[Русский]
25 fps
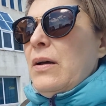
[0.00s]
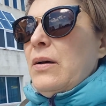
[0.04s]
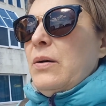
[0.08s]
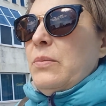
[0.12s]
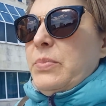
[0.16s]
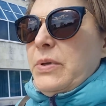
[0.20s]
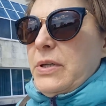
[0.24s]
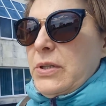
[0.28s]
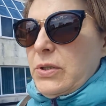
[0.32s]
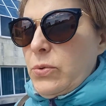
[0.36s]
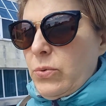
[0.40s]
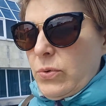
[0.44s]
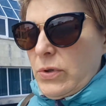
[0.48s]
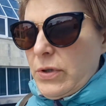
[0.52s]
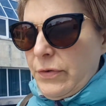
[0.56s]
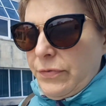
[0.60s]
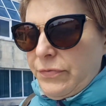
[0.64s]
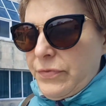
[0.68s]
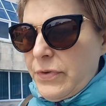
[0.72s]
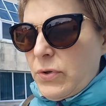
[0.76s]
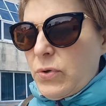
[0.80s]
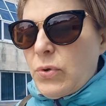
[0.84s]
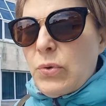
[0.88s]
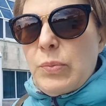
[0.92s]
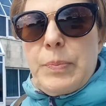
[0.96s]
Приду
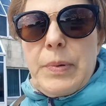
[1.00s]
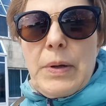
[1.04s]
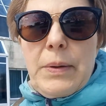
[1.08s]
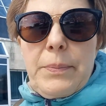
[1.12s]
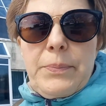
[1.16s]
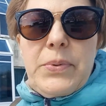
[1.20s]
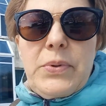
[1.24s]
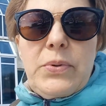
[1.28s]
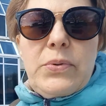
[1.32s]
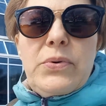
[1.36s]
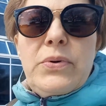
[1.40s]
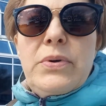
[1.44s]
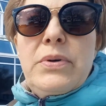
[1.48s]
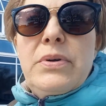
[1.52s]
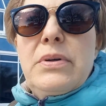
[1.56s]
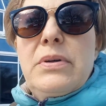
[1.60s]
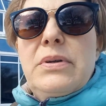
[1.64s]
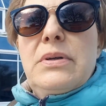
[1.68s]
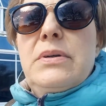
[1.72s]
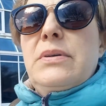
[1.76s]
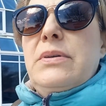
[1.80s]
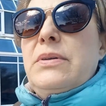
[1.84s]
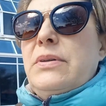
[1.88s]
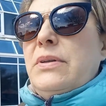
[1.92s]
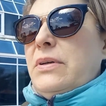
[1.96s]
кофейку попью
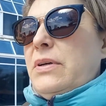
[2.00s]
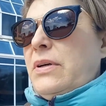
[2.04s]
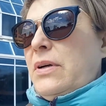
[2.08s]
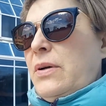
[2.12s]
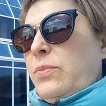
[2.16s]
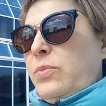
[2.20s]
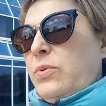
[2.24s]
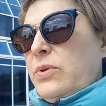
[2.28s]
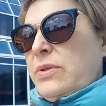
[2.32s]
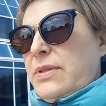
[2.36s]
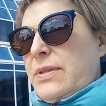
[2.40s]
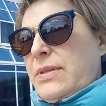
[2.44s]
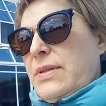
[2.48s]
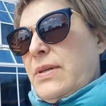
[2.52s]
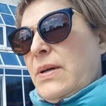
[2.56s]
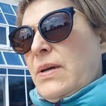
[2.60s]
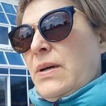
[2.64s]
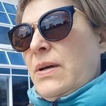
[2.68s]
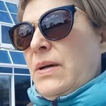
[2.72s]
на работе.